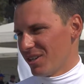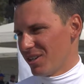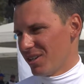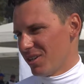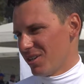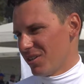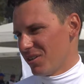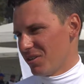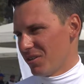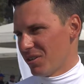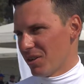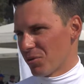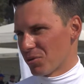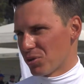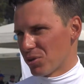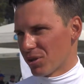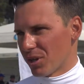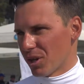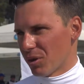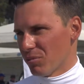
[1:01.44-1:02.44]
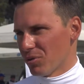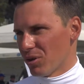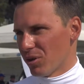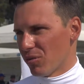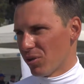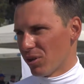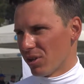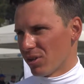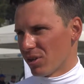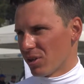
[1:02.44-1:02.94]
и я очень как бы
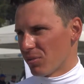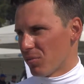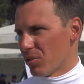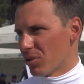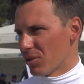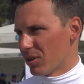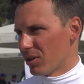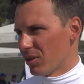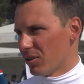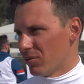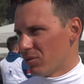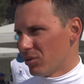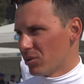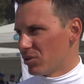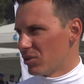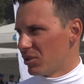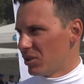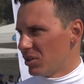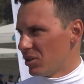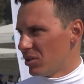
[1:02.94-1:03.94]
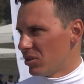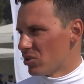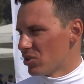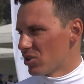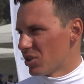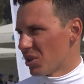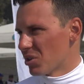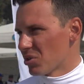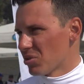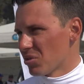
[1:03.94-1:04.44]
доволен работой, вот, и
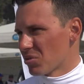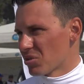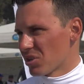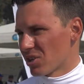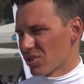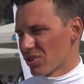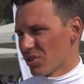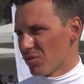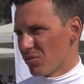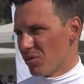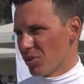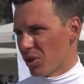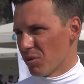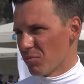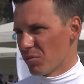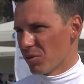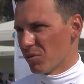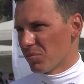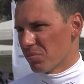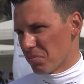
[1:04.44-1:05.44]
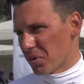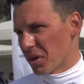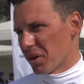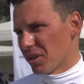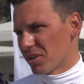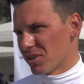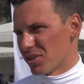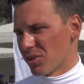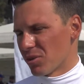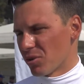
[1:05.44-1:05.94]
считаю, что с каждой гонкой мы
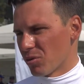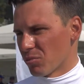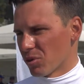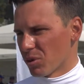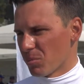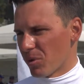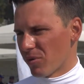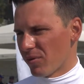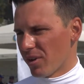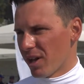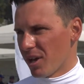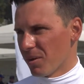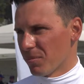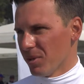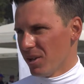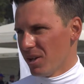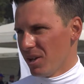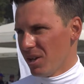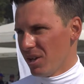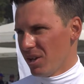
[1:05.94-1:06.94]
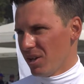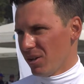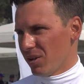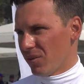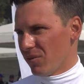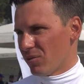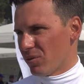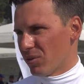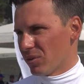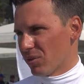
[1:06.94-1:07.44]
прогрессируем и добавляем,
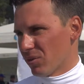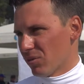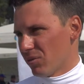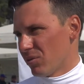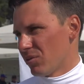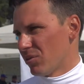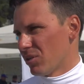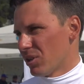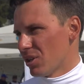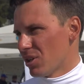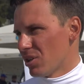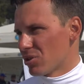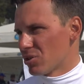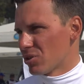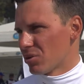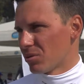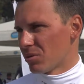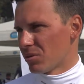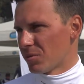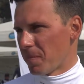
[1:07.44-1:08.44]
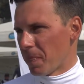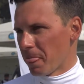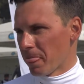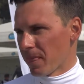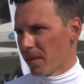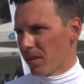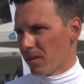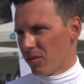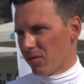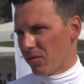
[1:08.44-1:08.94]
вот, ну и надеюсь, что
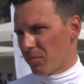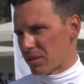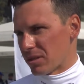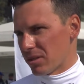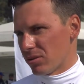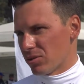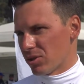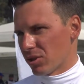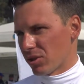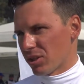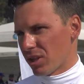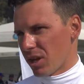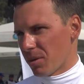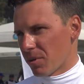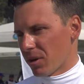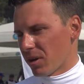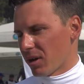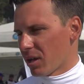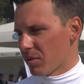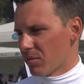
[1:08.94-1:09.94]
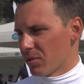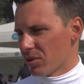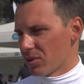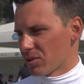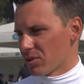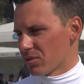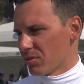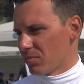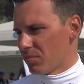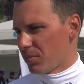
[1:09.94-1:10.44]
последующих этапах как бы
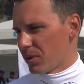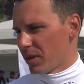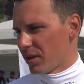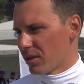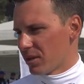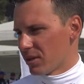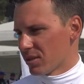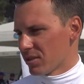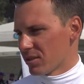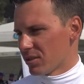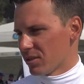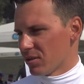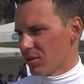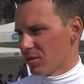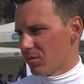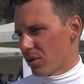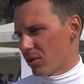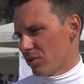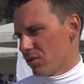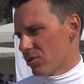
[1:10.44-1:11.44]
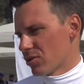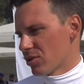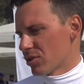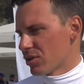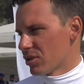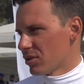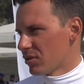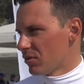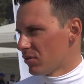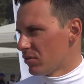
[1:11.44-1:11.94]
наш прогресс э,
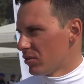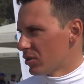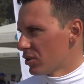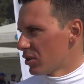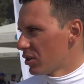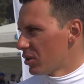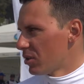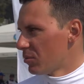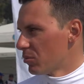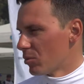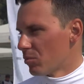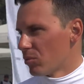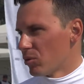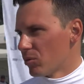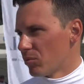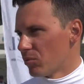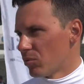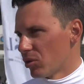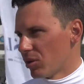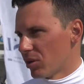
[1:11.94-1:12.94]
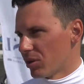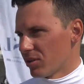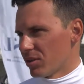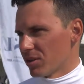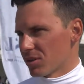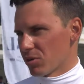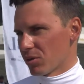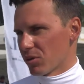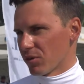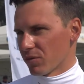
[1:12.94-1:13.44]
продолжится, вот, и мы будем более
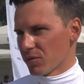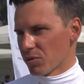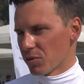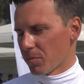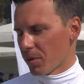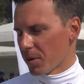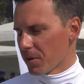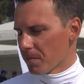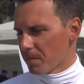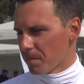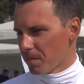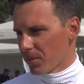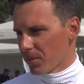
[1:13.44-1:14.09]
достойно выступать.